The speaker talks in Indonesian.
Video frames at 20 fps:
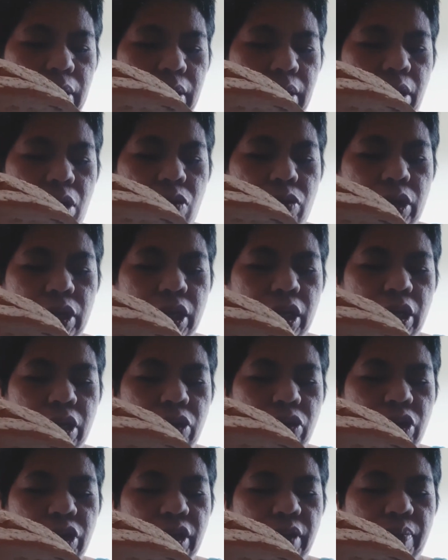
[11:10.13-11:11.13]
kalau kita di
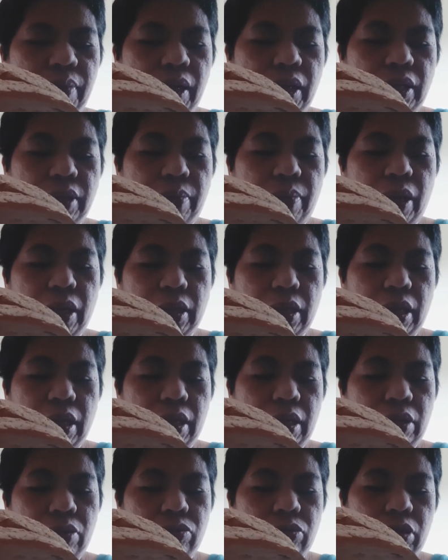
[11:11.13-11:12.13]
Indonesia bilang cibata
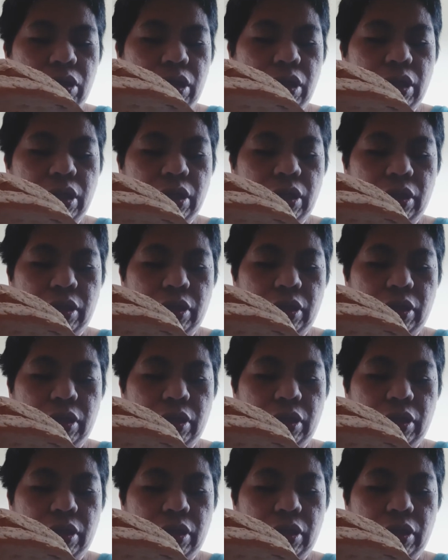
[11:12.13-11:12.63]
seperti ini